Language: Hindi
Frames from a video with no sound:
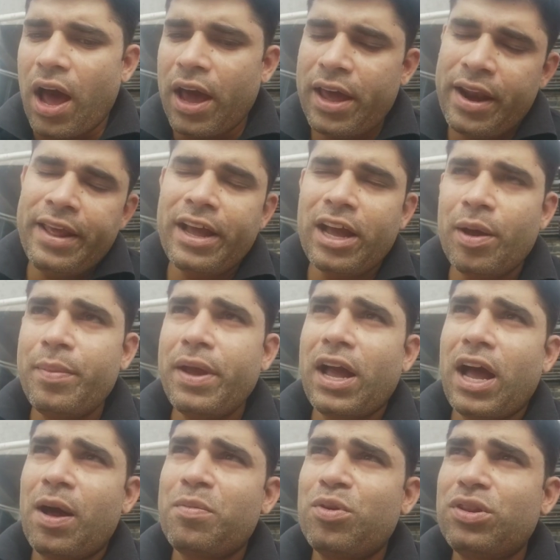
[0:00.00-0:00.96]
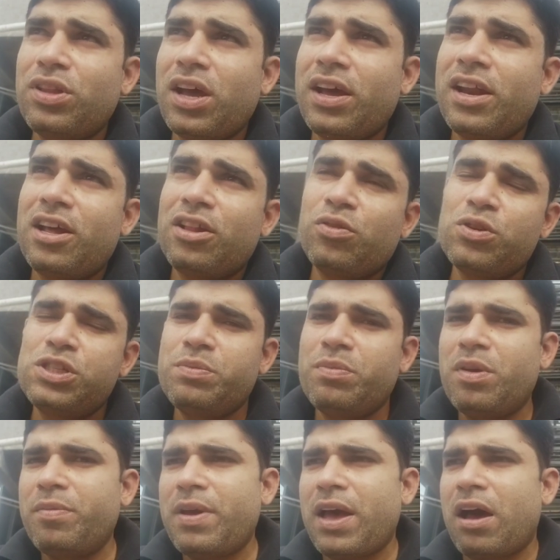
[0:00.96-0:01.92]
आयरनिंग का भी काम होता है ना तो
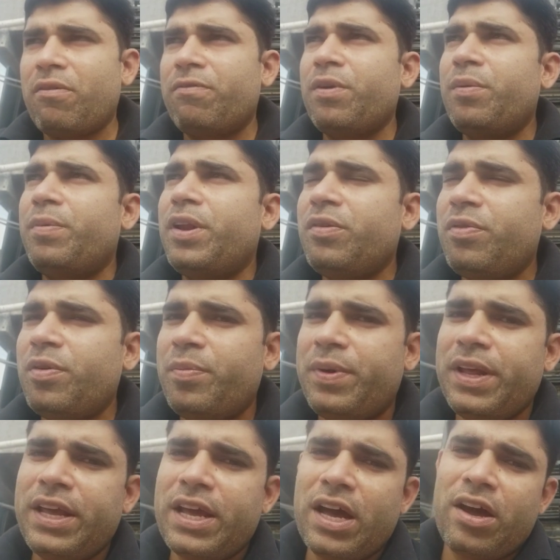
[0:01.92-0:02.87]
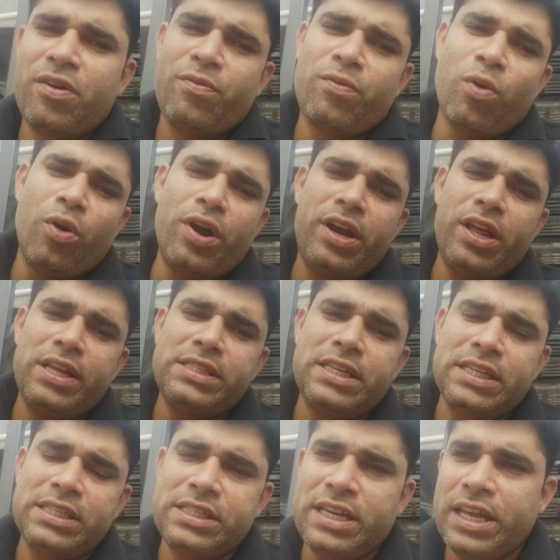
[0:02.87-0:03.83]
इसमें भी आप 50 50 या
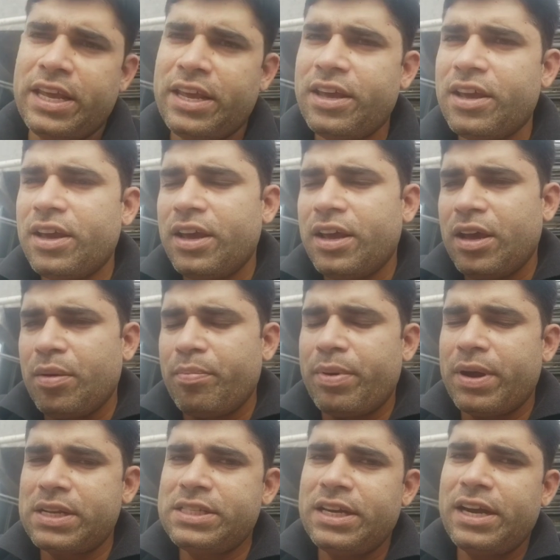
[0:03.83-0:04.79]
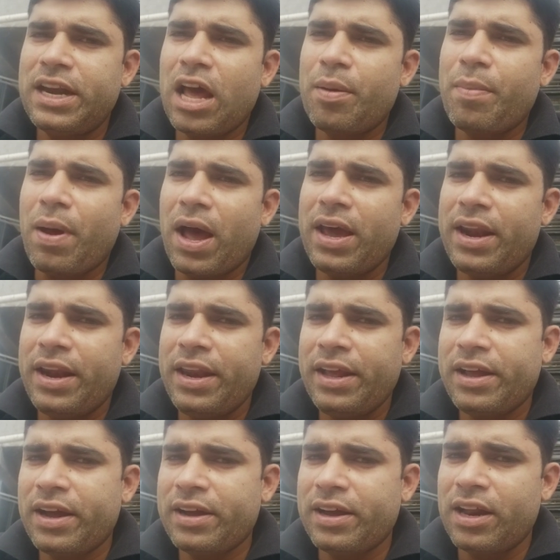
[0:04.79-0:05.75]
40 60 परसेंट आप
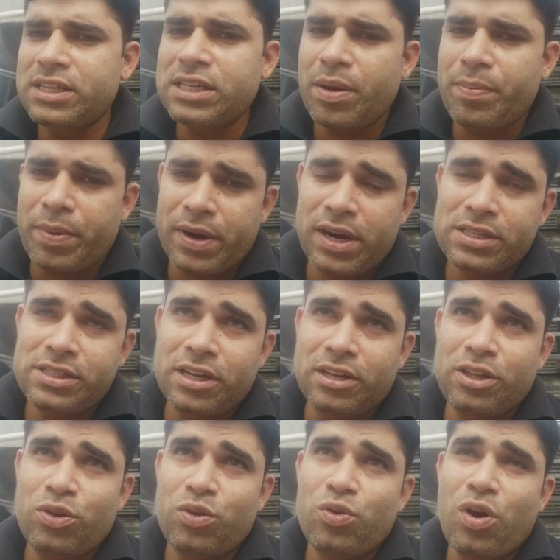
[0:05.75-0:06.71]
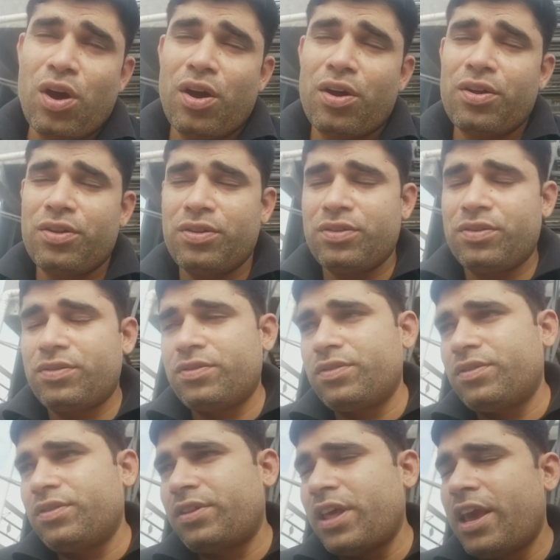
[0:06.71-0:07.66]
आयरनिंग का खर्चा पकड़ सकते हो
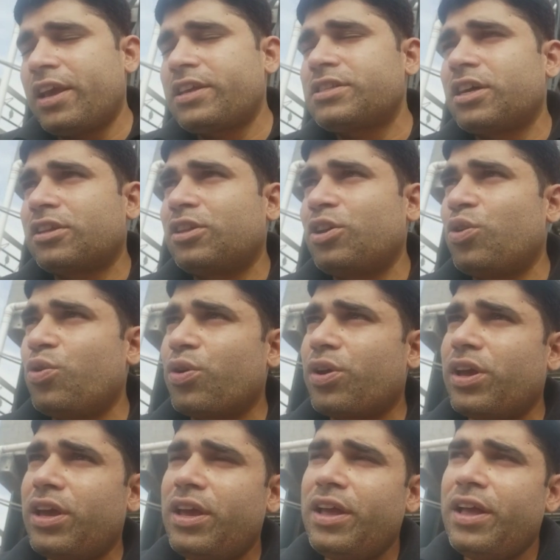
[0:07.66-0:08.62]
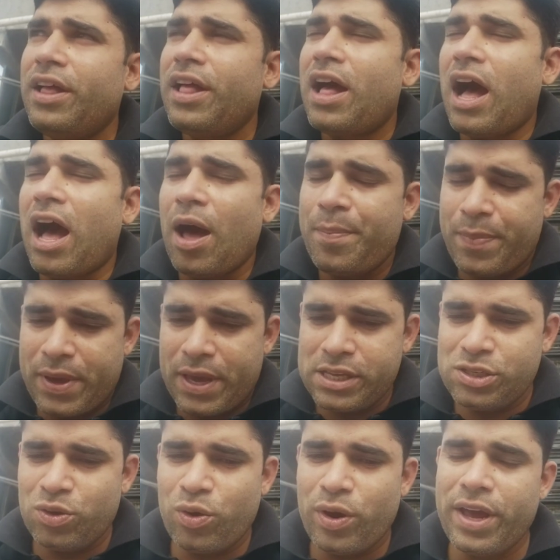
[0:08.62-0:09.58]
देख सकते हो कि
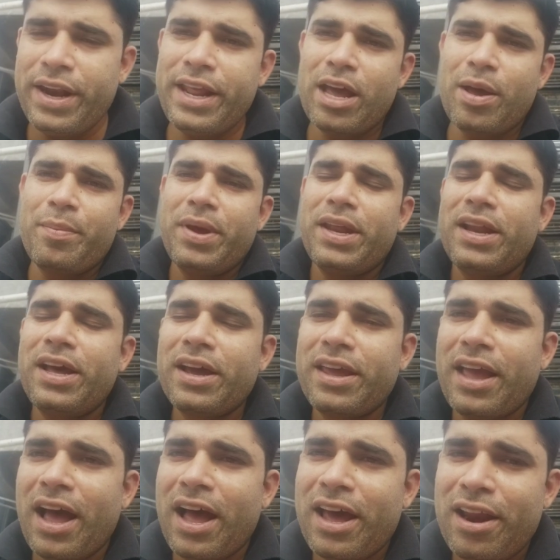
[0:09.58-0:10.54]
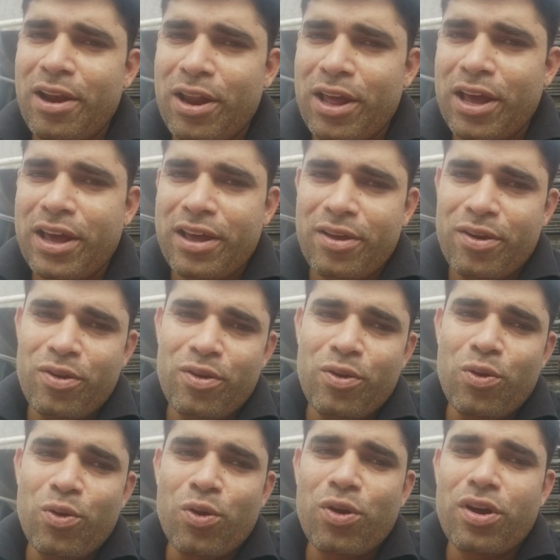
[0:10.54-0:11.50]
आपके जो एरिया में ना क्या ले
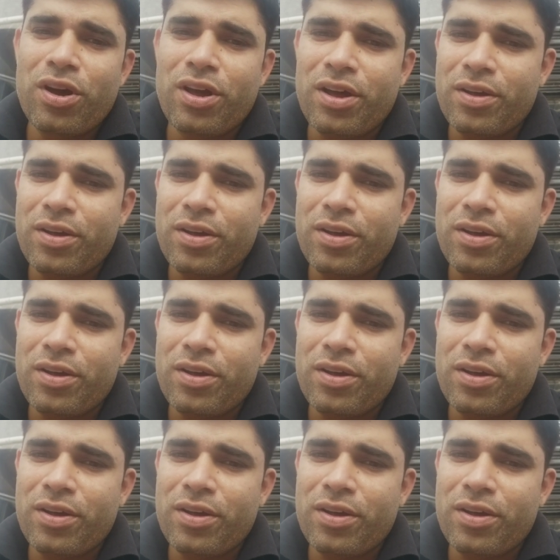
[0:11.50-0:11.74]
लोग